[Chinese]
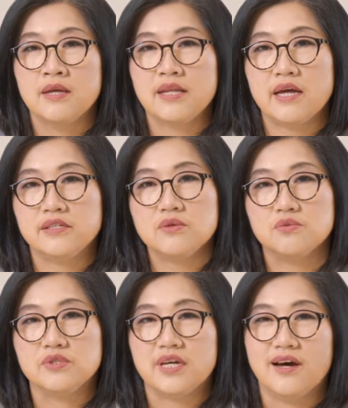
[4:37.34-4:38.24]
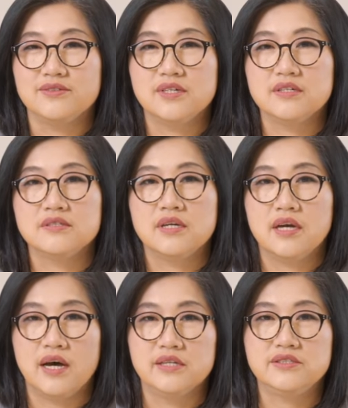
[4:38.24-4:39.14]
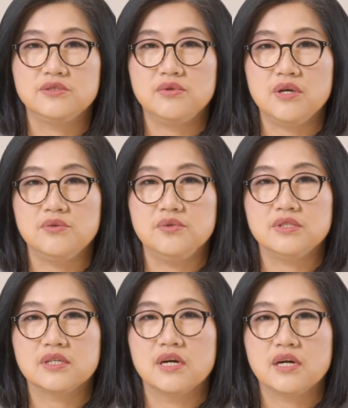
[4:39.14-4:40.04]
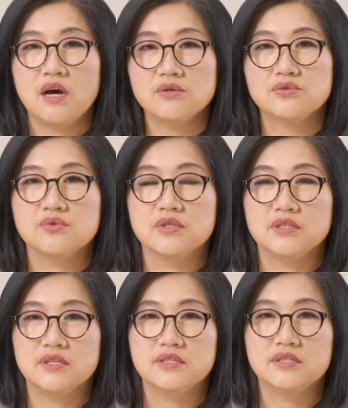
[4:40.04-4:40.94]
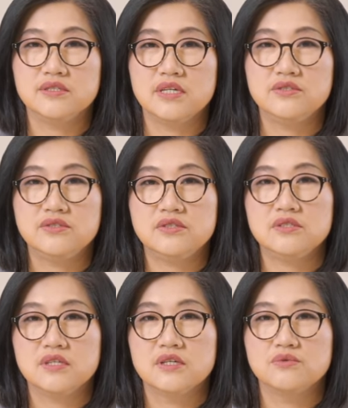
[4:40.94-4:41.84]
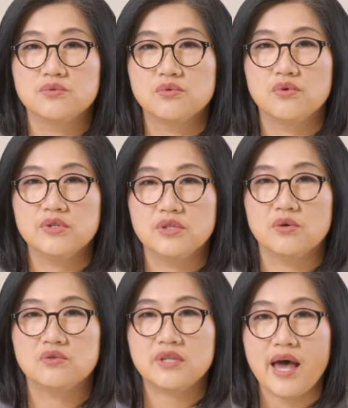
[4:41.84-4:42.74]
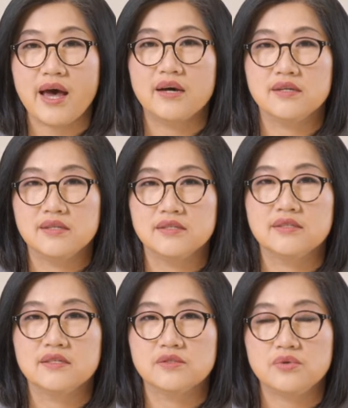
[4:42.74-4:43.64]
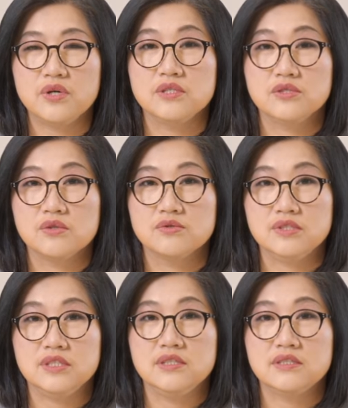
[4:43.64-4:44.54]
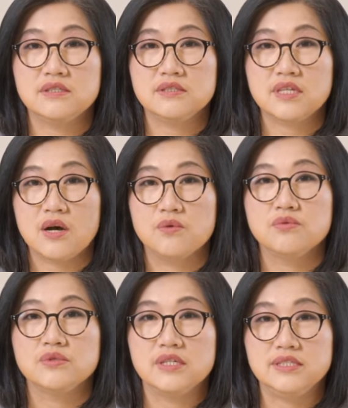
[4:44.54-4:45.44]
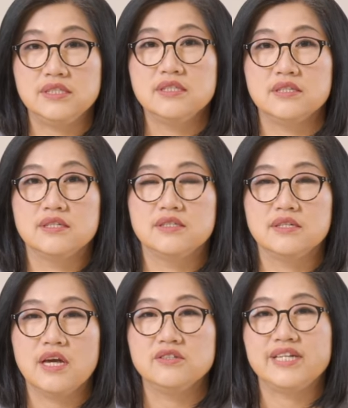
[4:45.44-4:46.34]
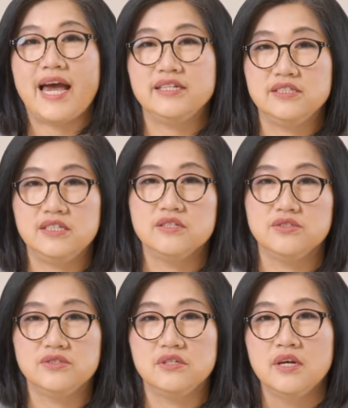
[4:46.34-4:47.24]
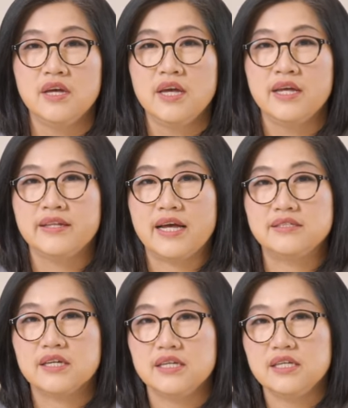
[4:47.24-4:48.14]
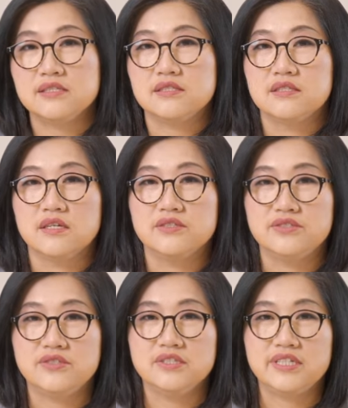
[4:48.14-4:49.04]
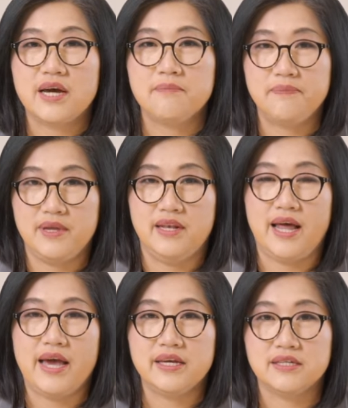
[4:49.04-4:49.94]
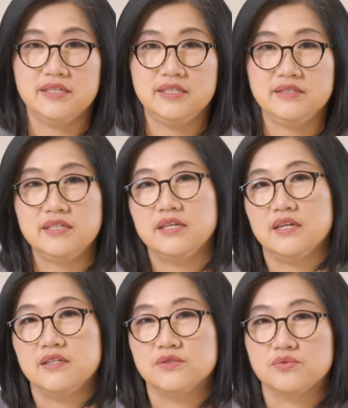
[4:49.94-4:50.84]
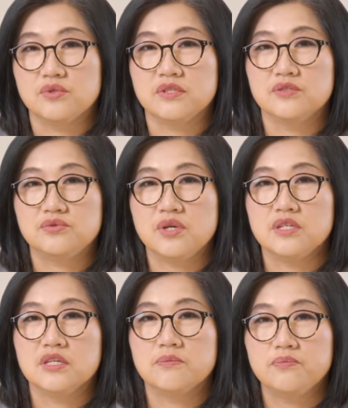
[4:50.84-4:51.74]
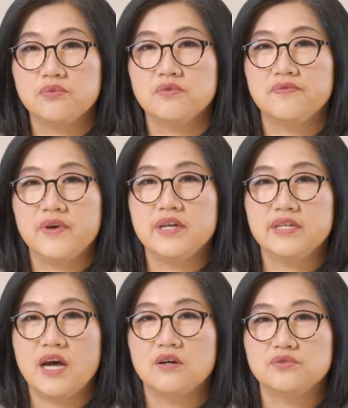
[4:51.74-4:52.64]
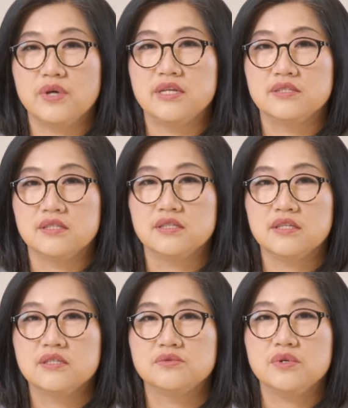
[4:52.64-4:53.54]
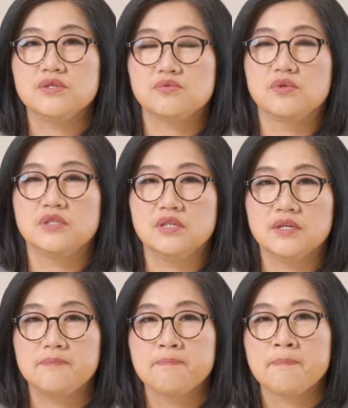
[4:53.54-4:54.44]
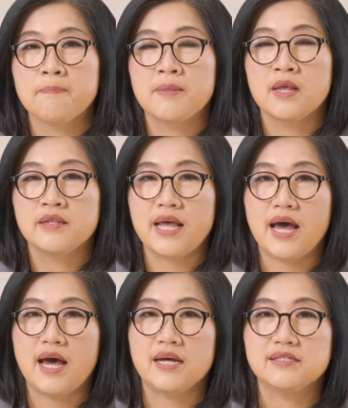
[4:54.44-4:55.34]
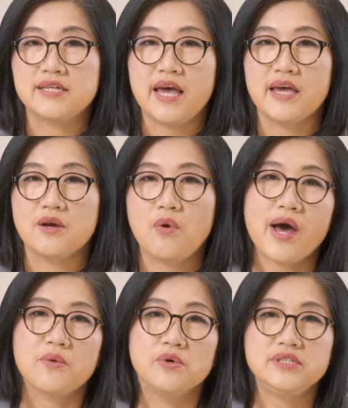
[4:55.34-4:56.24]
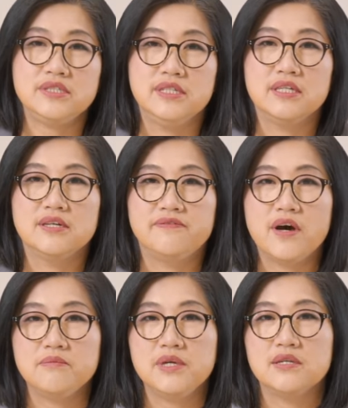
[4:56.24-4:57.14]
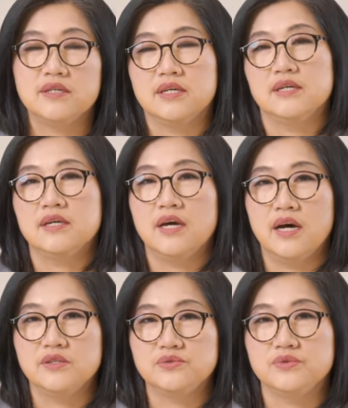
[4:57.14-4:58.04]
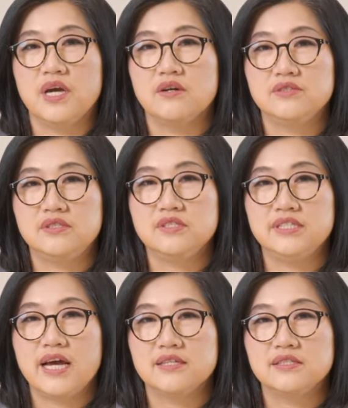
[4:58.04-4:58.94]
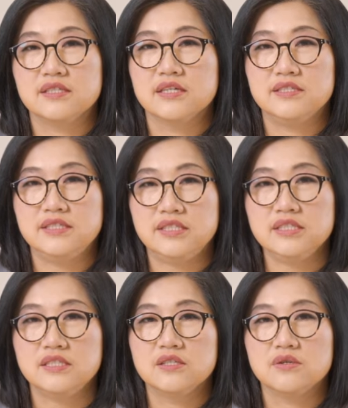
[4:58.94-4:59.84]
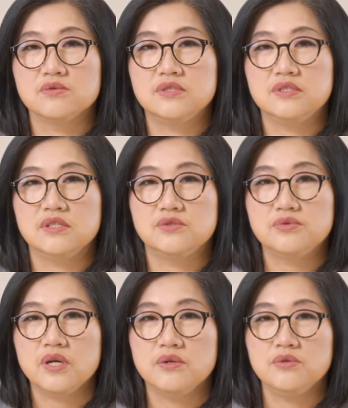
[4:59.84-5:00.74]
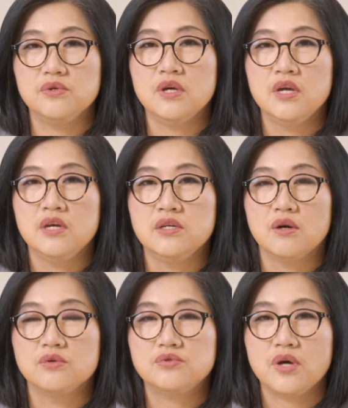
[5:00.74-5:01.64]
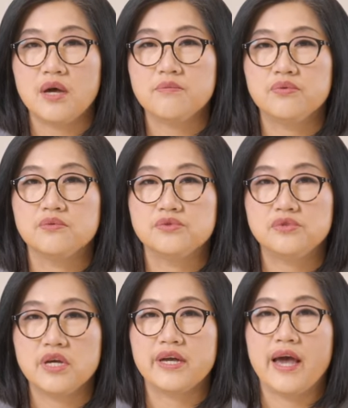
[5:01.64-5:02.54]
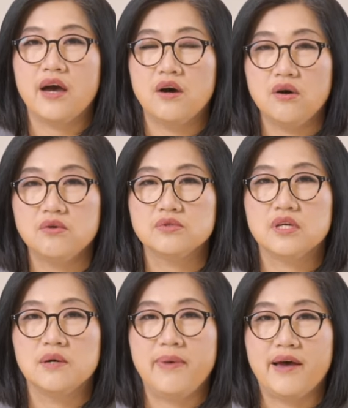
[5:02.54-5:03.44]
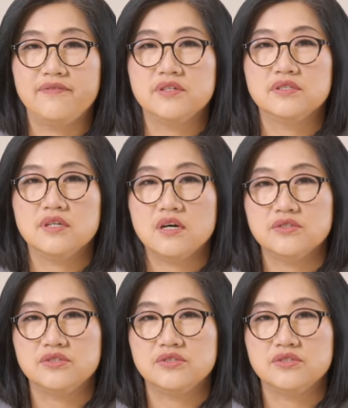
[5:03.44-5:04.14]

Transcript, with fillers: 那第五条呢啊是对于这个高所得的人士呢，如果有大额的退休金账户的金额呢，要加以限制。那这个意思呢是将本来可以递延的所得税呢部分要转成课税所得。那在跨国企业的方面呢，啊，主要是将这个 C 型公司的税率由川普税改后的百分之二